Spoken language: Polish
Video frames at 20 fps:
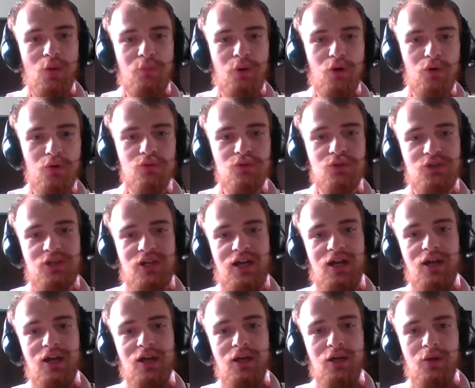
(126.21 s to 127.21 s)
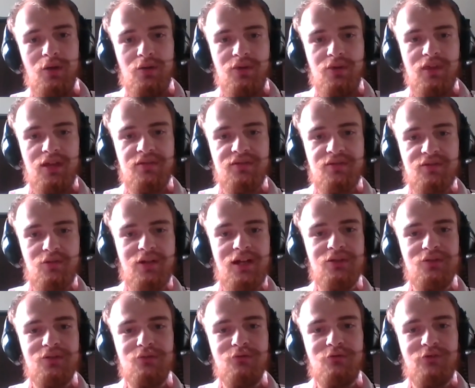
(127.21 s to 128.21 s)
Porusza
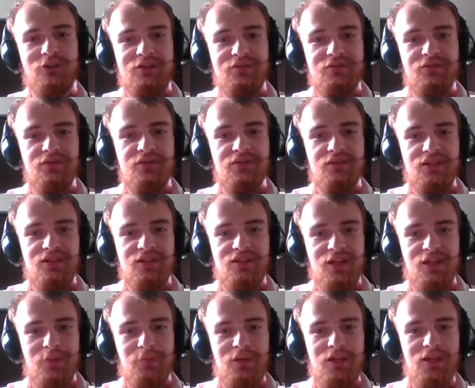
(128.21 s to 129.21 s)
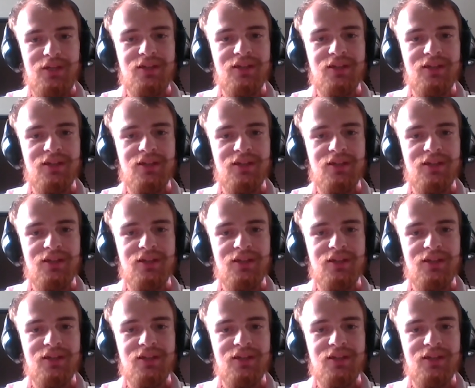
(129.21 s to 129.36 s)
nastolatków francuskich tak,